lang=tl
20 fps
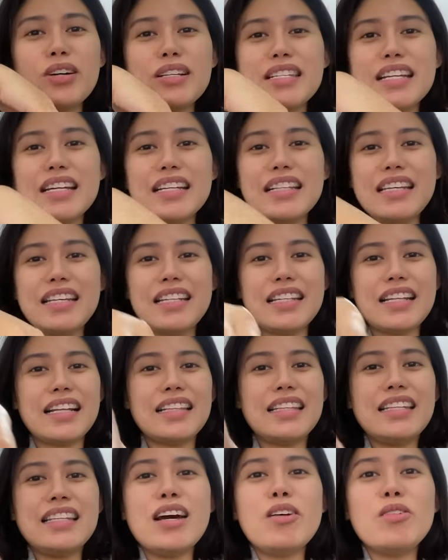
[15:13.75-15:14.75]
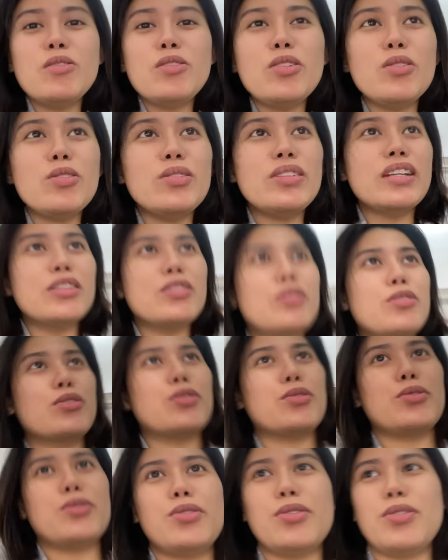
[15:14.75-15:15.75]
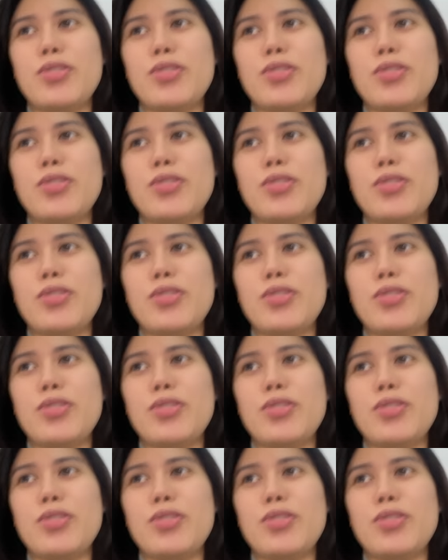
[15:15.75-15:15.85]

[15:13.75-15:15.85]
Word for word: kasi kanina, dinownloadan ko to.